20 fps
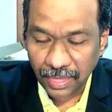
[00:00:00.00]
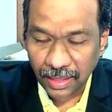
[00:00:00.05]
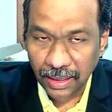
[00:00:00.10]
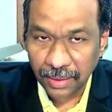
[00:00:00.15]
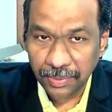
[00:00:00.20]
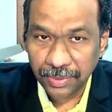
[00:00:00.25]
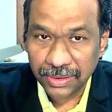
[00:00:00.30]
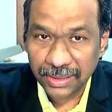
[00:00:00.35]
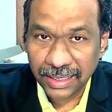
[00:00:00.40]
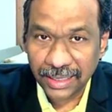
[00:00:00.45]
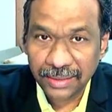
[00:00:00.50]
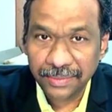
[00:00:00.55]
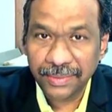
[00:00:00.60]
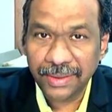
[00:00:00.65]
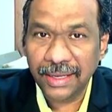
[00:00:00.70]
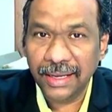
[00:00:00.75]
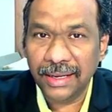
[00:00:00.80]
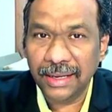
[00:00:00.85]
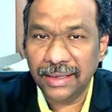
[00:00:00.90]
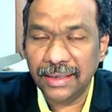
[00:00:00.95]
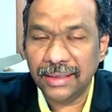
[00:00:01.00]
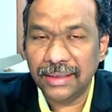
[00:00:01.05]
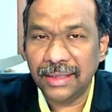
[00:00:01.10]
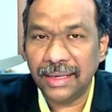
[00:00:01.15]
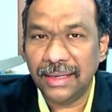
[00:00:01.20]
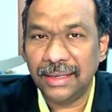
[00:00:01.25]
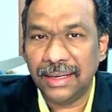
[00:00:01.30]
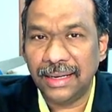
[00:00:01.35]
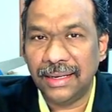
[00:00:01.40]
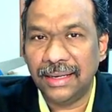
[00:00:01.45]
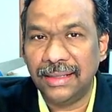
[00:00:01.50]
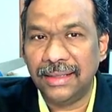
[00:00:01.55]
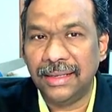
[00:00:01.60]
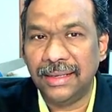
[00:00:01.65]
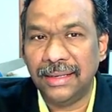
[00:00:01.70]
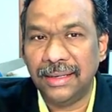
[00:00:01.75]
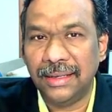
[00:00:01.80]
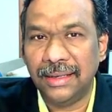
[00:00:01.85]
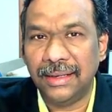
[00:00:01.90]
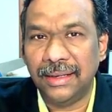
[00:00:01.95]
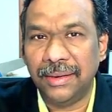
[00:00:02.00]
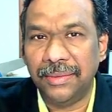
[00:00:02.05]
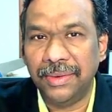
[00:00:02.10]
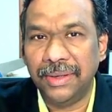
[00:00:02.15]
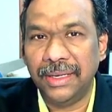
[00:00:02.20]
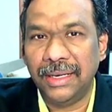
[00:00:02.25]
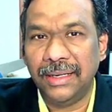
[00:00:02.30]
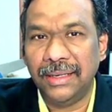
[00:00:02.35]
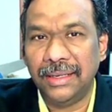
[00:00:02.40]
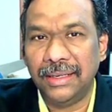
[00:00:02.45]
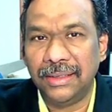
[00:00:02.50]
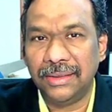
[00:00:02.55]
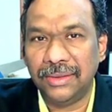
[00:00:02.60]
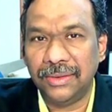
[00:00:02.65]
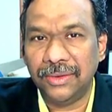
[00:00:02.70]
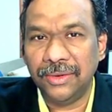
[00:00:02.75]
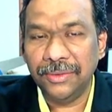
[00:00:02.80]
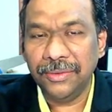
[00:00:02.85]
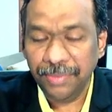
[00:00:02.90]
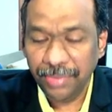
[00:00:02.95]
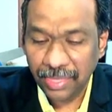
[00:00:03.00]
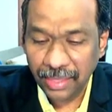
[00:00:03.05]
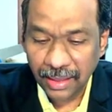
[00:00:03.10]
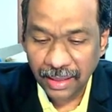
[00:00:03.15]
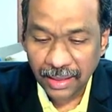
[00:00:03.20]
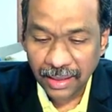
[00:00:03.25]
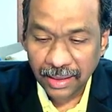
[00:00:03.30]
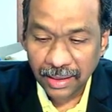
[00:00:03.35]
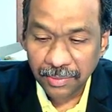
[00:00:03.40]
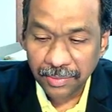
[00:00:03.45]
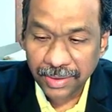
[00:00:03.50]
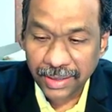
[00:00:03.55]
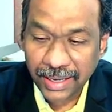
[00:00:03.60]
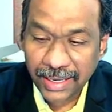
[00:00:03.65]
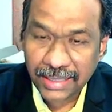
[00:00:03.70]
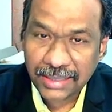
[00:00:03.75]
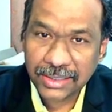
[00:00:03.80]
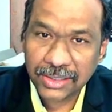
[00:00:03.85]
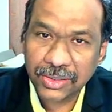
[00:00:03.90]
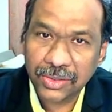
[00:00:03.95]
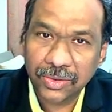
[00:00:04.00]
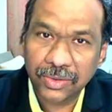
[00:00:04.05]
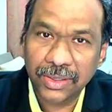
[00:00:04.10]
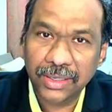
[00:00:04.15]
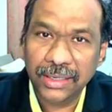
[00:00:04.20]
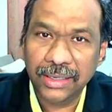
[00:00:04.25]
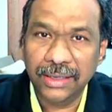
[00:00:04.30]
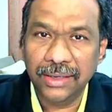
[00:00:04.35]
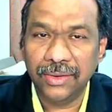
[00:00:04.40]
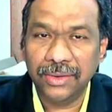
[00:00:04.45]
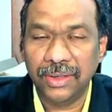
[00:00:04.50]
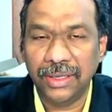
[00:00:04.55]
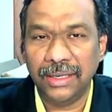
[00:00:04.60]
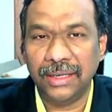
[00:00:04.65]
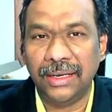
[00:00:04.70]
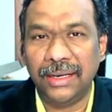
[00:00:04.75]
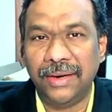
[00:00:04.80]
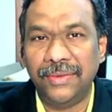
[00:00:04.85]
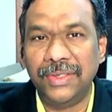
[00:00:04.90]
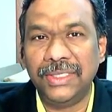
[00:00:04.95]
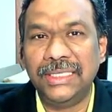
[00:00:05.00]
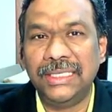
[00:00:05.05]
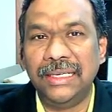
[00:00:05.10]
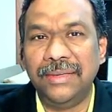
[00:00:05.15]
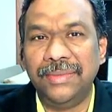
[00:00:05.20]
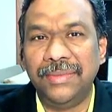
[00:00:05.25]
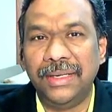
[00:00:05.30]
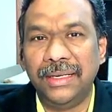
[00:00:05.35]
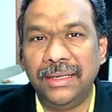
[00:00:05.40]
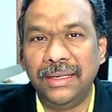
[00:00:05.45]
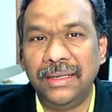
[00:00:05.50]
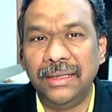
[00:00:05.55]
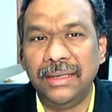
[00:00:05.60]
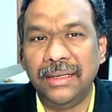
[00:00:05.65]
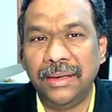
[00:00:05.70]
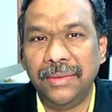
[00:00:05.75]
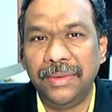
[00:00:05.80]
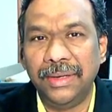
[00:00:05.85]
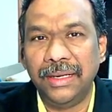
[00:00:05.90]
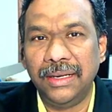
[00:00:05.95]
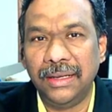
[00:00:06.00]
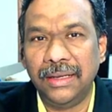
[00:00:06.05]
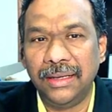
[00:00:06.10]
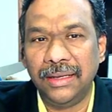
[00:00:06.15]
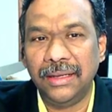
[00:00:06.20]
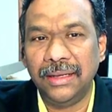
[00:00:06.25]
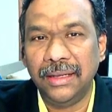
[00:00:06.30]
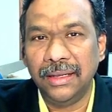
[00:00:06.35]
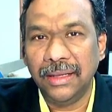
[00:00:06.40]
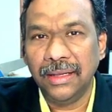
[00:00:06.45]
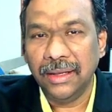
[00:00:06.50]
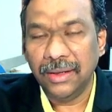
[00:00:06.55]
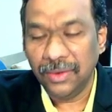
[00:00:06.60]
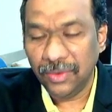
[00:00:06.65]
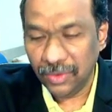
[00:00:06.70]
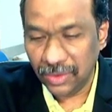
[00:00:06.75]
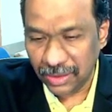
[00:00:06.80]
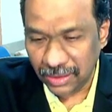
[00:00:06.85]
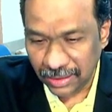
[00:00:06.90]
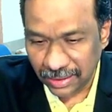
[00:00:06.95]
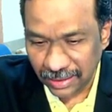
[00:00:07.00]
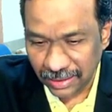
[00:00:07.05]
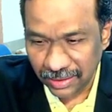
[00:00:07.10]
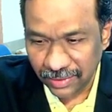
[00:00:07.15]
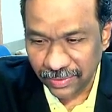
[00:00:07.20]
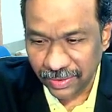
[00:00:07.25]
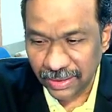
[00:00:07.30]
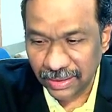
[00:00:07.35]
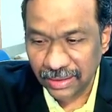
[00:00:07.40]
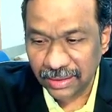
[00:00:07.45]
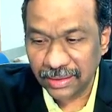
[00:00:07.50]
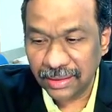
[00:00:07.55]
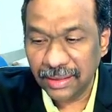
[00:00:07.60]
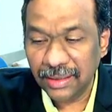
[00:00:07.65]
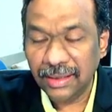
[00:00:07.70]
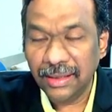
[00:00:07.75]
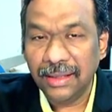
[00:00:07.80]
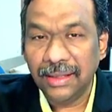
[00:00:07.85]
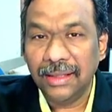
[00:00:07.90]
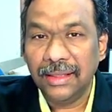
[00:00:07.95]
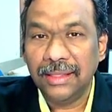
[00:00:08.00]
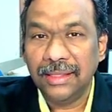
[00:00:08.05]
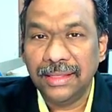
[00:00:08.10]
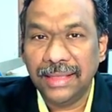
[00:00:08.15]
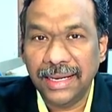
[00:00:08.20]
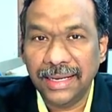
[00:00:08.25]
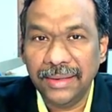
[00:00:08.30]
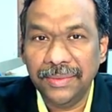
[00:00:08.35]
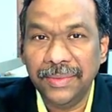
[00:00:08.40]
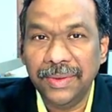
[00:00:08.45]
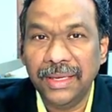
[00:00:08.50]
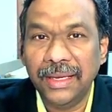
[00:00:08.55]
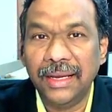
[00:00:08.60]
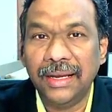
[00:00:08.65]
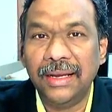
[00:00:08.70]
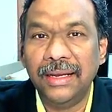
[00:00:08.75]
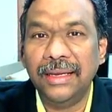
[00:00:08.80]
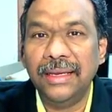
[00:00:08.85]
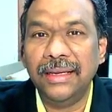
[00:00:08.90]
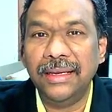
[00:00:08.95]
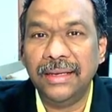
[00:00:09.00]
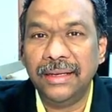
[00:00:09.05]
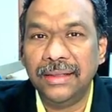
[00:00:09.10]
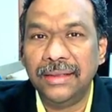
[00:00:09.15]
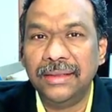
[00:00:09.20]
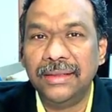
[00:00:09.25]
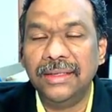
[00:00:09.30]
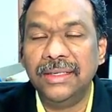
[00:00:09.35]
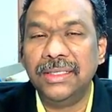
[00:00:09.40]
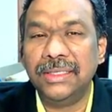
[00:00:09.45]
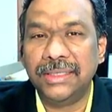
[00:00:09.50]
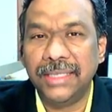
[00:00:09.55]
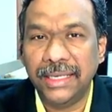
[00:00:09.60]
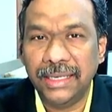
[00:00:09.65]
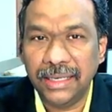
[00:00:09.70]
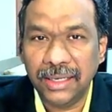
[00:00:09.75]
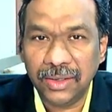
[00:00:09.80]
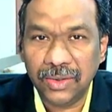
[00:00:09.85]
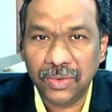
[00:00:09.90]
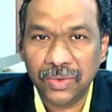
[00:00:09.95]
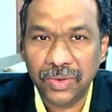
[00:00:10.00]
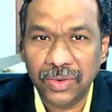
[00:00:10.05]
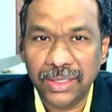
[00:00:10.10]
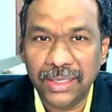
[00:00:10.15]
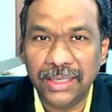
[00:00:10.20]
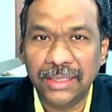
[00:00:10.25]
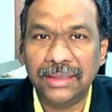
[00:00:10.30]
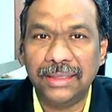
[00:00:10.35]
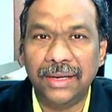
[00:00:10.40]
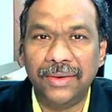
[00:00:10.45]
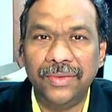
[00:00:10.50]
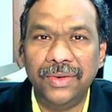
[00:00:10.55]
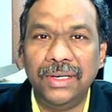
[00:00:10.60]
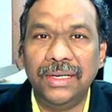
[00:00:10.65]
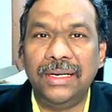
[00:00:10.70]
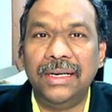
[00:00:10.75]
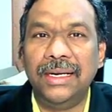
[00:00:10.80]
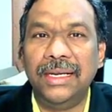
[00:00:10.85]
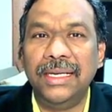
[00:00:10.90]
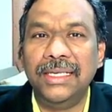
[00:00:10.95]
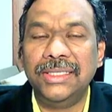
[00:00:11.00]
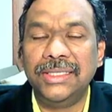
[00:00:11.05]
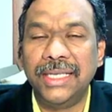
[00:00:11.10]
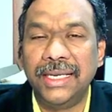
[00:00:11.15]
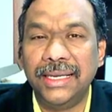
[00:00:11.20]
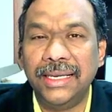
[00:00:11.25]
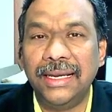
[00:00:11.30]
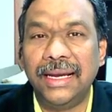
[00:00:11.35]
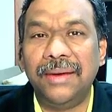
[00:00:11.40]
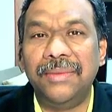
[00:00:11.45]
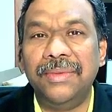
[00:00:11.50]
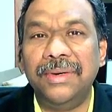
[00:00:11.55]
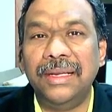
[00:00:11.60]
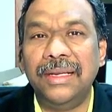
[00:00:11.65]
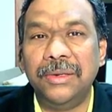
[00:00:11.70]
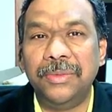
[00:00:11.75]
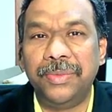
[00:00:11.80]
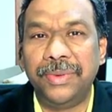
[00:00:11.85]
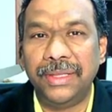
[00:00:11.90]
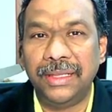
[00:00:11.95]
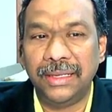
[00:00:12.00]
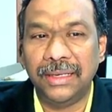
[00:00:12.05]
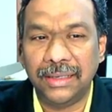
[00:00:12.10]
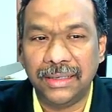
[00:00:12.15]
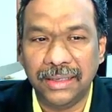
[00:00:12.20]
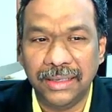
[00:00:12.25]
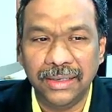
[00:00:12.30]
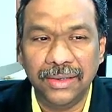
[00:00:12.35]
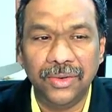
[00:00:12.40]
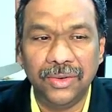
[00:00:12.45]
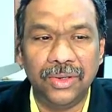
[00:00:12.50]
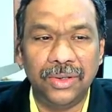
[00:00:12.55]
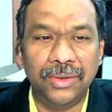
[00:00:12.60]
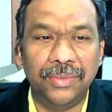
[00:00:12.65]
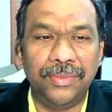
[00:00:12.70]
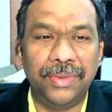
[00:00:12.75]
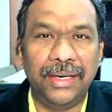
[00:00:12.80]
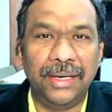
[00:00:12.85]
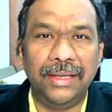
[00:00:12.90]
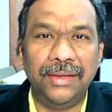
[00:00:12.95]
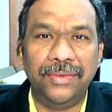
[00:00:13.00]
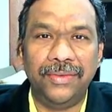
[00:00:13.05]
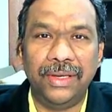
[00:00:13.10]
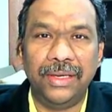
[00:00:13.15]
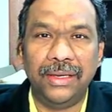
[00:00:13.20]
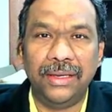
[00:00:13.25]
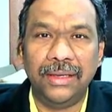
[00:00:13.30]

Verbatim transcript: அப்ப தனிமையா இருந்தால் நல்லதல்ல அப்படின்னா என்ன அர்த்தம் இப்ப ஏற்ற துணையுடைய அவசியம் என்ன அப்படின்னா ஒரு கணவன் தனிமையாய் இருந்து செய்யக்கூடிய தவறுகளை செய்யாமல் இருப்பதற்கு ஒரு மனைவி